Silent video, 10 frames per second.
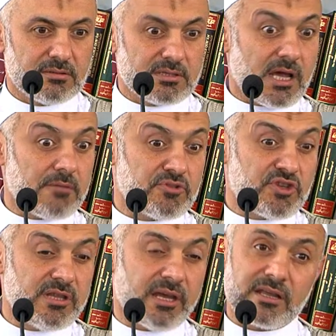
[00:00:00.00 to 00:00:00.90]
صعب
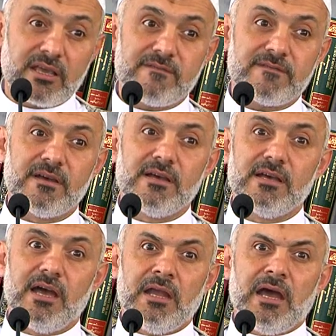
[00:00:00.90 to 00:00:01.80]
جدا كيف
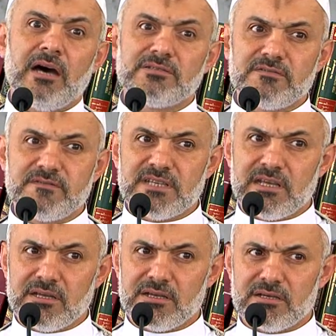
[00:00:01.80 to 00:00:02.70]
انا
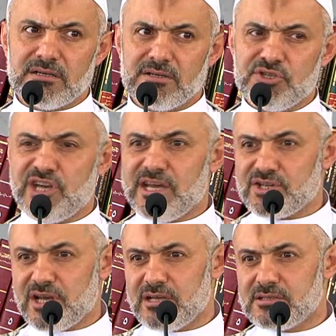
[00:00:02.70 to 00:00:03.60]
عاطفتي
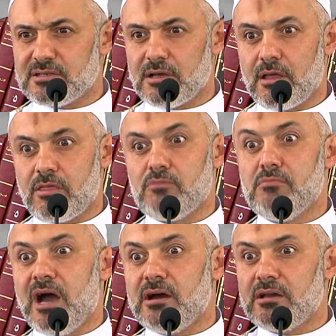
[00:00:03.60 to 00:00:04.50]
جاشت
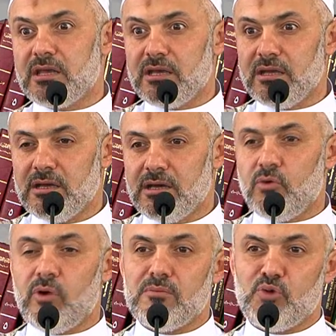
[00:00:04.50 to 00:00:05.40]
ثم عقلي
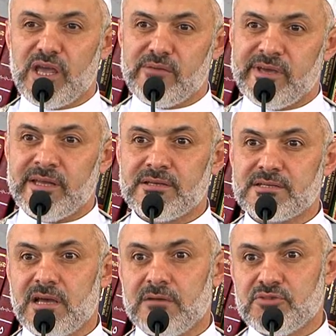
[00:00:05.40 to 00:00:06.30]
هو المهيمن
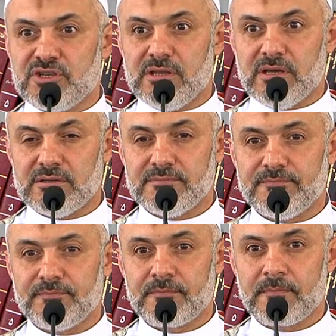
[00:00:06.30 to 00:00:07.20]
صعب جدا
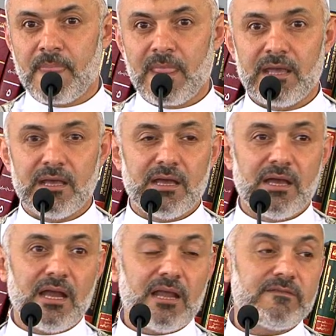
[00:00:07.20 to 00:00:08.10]

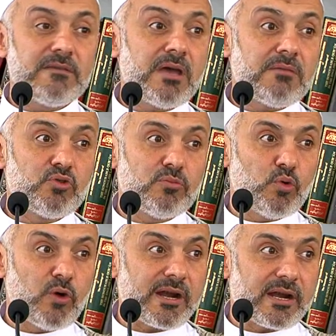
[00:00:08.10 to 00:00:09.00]
هلا فيما يبدو
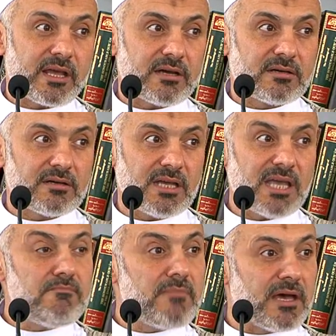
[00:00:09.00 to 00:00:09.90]
مورق
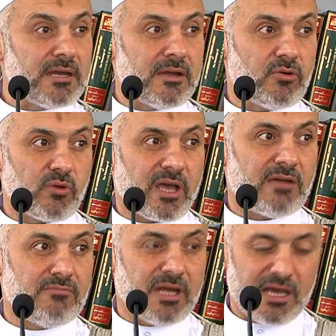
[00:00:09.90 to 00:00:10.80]
اما انه
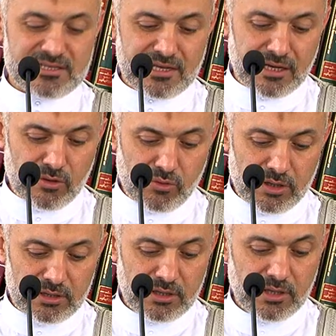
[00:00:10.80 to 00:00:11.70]
كان من هذا النوع
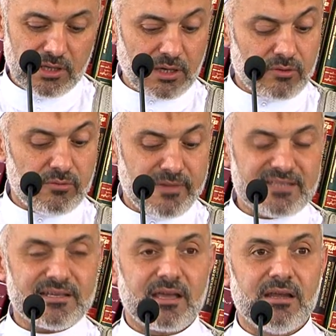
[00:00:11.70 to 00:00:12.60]
يقول ما
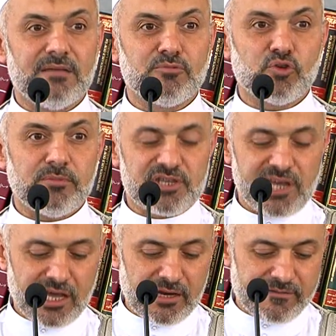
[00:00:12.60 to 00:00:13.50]
تكلمت
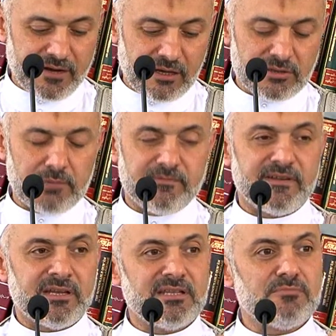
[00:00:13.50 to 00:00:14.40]
بشيء في الغضب
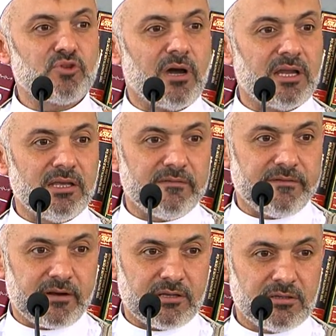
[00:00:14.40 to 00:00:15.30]
فندمت عليه في
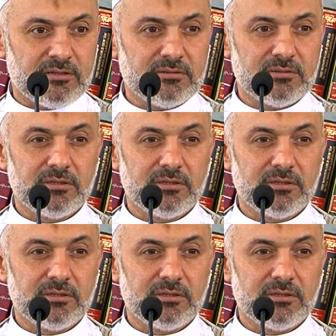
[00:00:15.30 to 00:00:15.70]
الرضا